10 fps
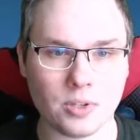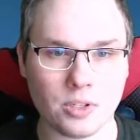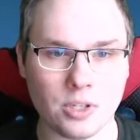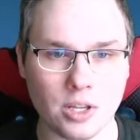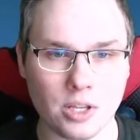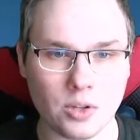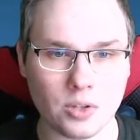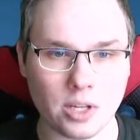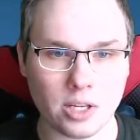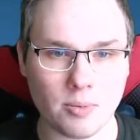dziennie
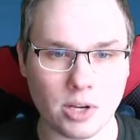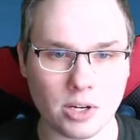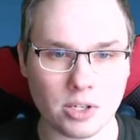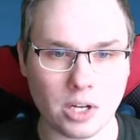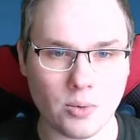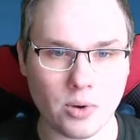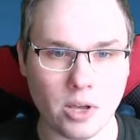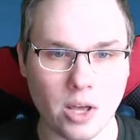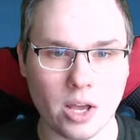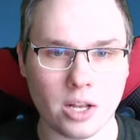dostajemy kryształy
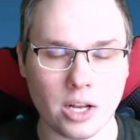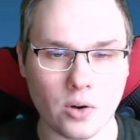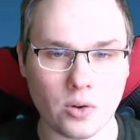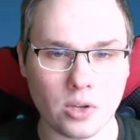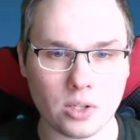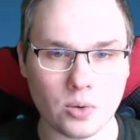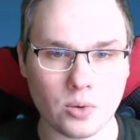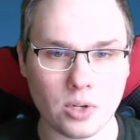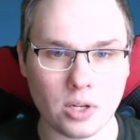na koniec rundy,